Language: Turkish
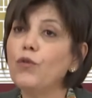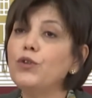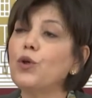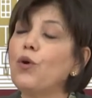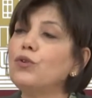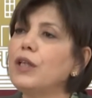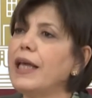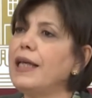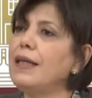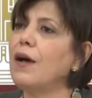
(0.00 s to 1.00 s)
Döviz 10
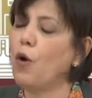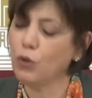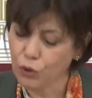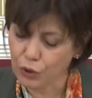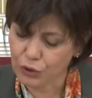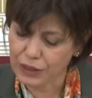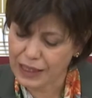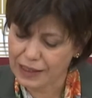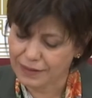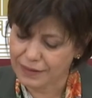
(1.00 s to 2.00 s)
değil, 14
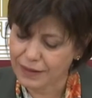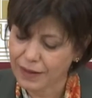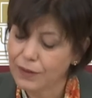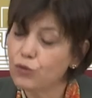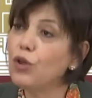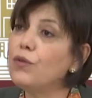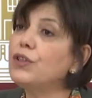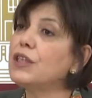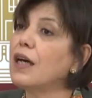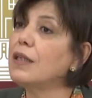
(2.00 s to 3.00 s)
lira artık.
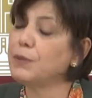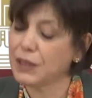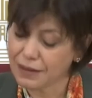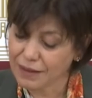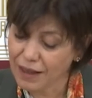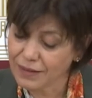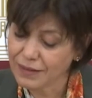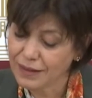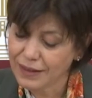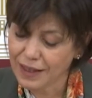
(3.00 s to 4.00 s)
Döviz alıp satan
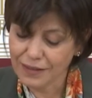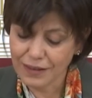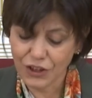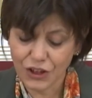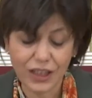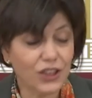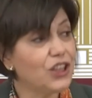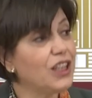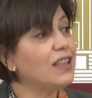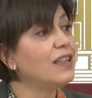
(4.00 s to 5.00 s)
yandaşlar
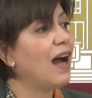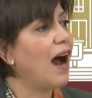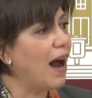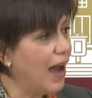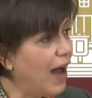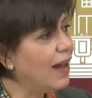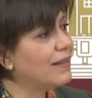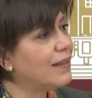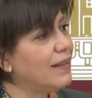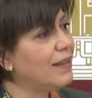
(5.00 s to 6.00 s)
için
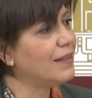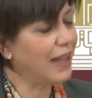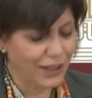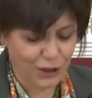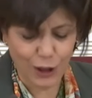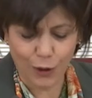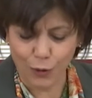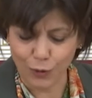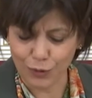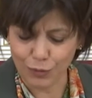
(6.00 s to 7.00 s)
hayaldi, gerçek
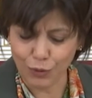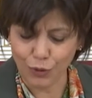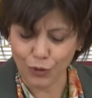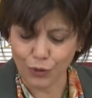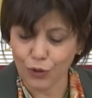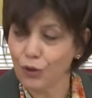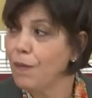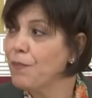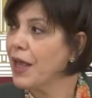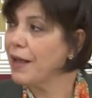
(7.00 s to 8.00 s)
oldu. Bu doğru.
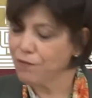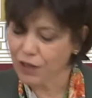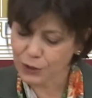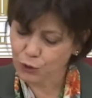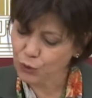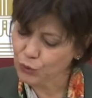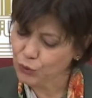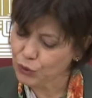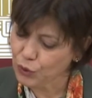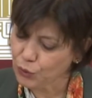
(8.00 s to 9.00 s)
Enflasyon
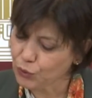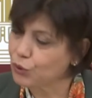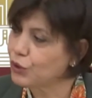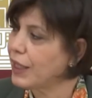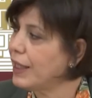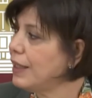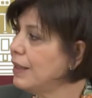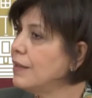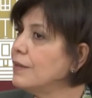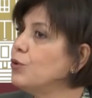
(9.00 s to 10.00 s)
yüzde %30
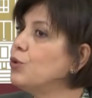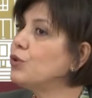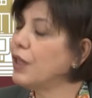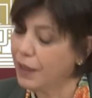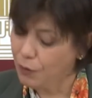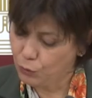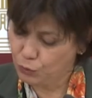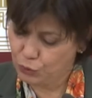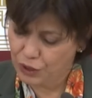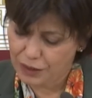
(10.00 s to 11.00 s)
değil, yüzde
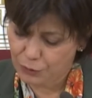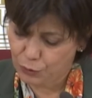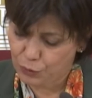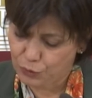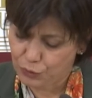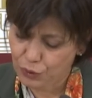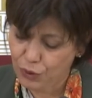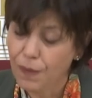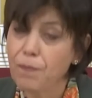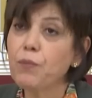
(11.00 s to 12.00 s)
%36
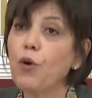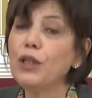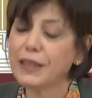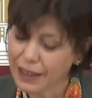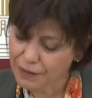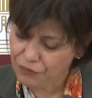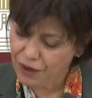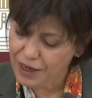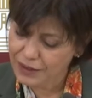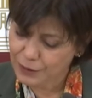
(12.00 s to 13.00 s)
oldu. Politika
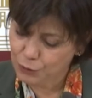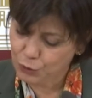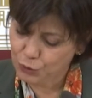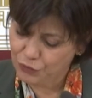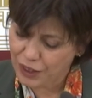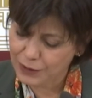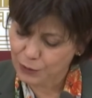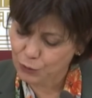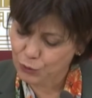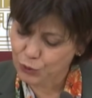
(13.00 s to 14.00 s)
faizi düş,
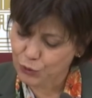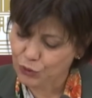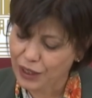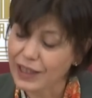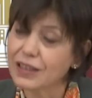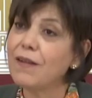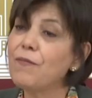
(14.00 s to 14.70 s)
faizini düşürdüler